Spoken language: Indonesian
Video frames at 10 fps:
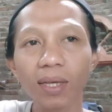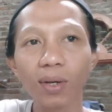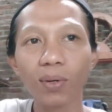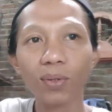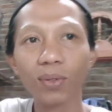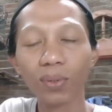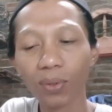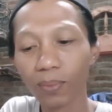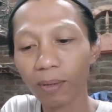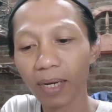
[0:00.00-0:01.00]

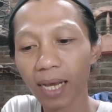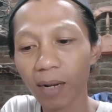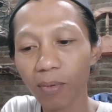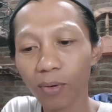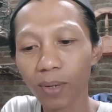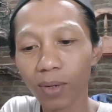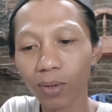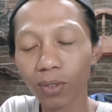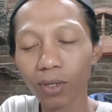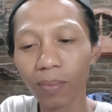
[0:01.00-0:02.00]
untuk memelihara burung
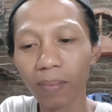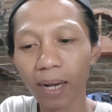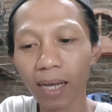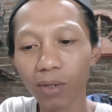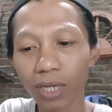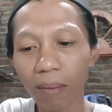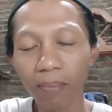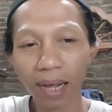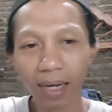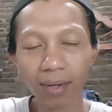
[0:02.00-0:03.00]
perkutut ya memang harus
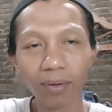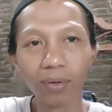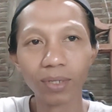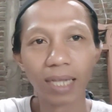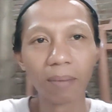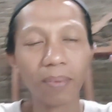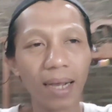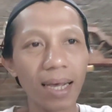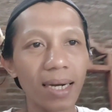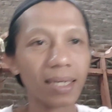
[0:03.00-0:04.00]
sabar ya urus
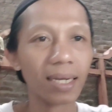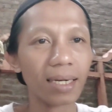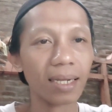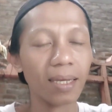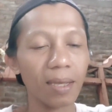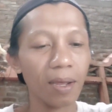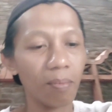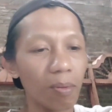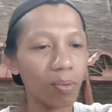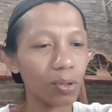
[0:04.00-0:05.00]
sabar dan
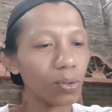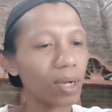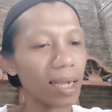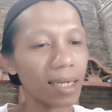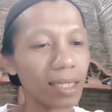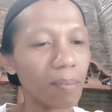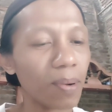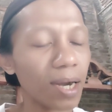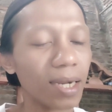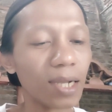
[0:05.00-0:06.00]
membutuhkan
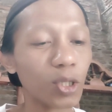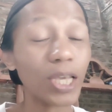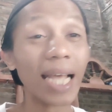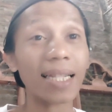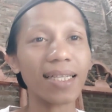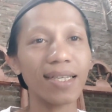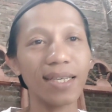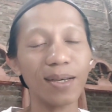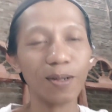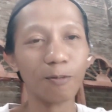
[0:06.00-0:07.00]
kesabaran yang tingkat
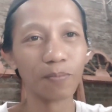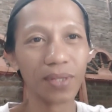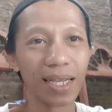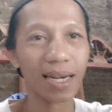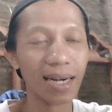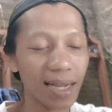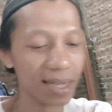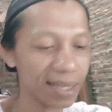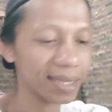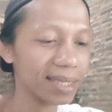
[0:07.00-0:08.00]
tinggi ya
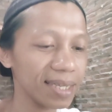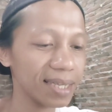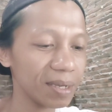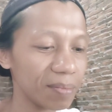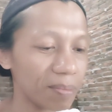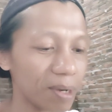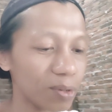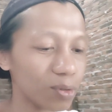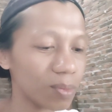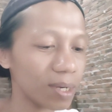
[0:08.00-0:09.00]
karena
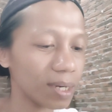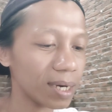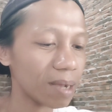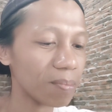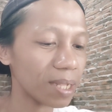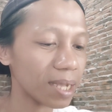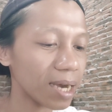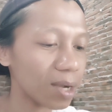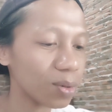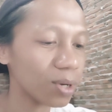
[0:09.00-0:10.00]
memang untuk mendapatkan
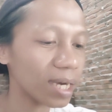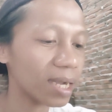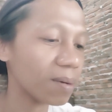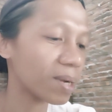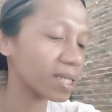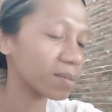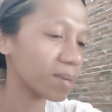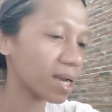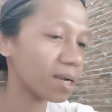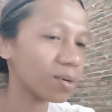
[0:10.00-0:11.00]
anggungan yang
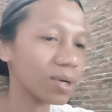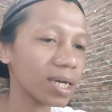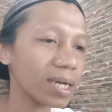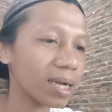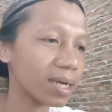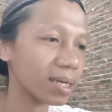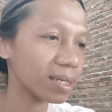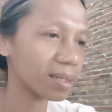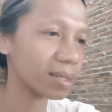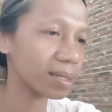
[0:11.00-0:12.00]
maksimal anggungan yang
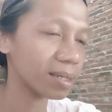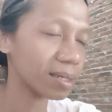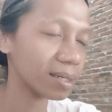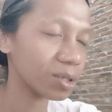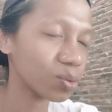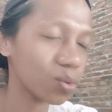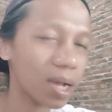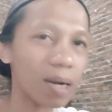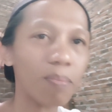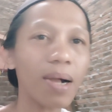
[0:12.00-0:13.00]
uh,
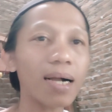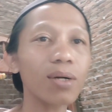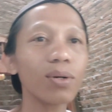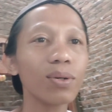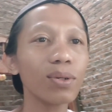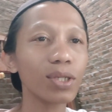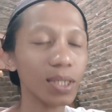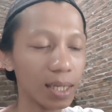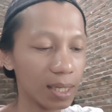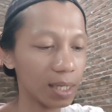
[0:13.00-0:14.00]
suara bagus
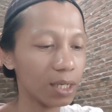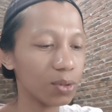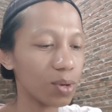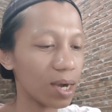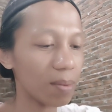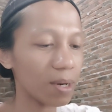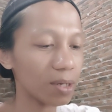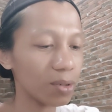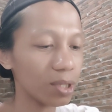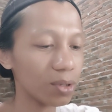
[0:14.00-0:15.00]
suara
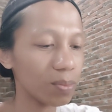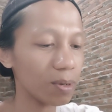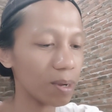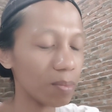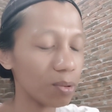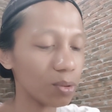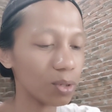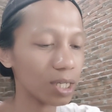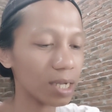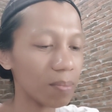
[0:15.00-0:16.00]
merdu itu yang memang butuh
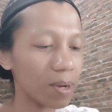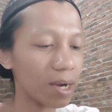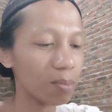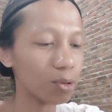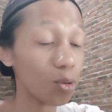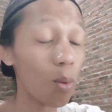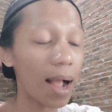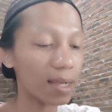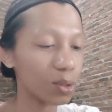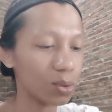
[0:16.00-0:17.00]
kesabaran butuh
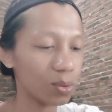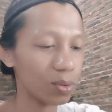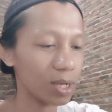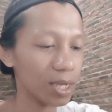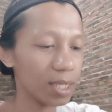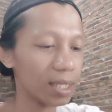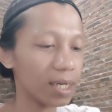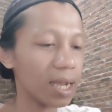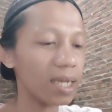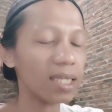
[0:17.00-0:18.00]
waktu
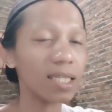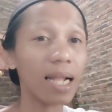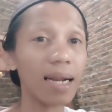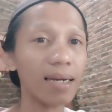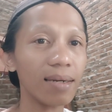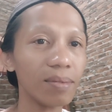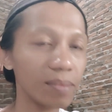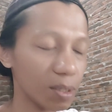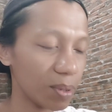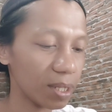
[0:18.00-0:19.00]
tidak instan ya
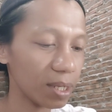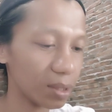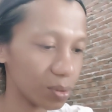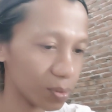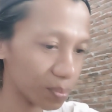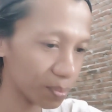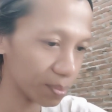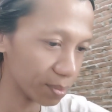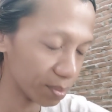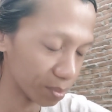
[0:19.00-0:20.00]
seperti itu
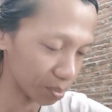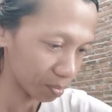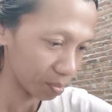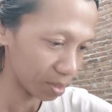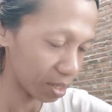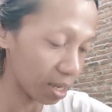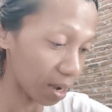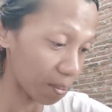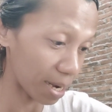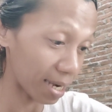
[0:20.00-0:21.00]

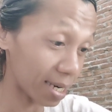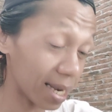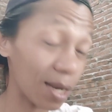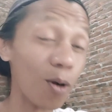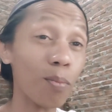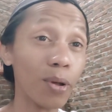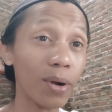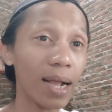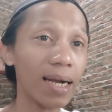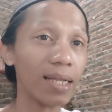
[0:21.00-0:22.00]
apalagi dari
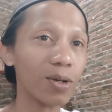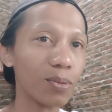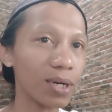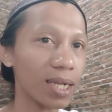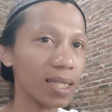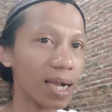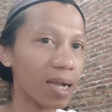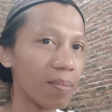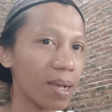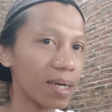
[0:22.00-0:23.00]
ombiokan ataupun dari
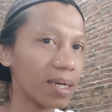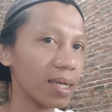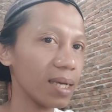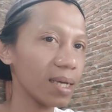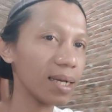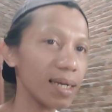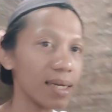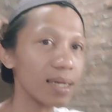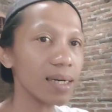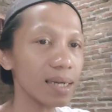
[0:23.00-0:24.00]
tangkapan
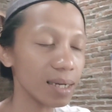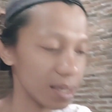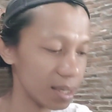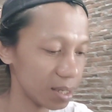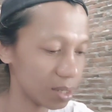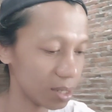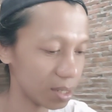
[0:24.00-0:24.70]
uh,